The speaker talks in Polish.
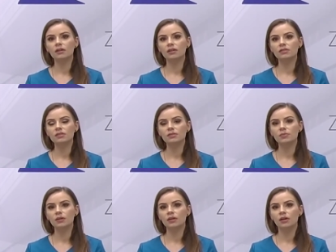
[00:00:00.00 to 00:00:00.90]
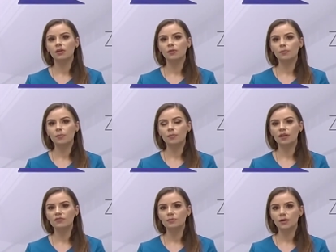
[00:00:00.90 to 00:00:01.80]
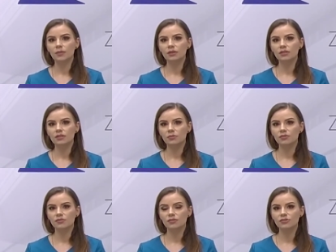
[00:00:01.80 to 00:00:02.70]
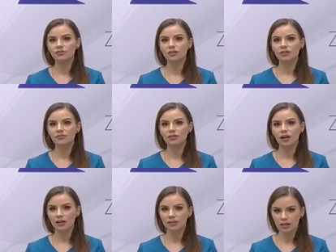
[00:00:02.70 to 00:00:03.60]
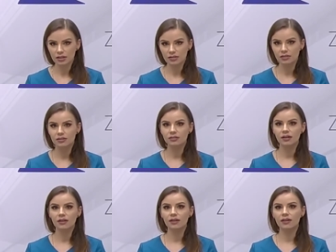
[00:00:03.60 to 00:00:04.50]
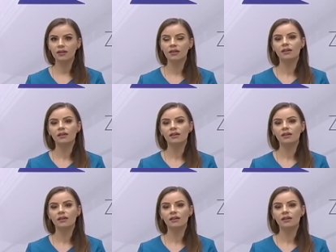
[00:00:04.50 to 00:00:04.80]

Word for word: e, chce sobie poprawić parametry morfotyczne krwi, ale takie, takie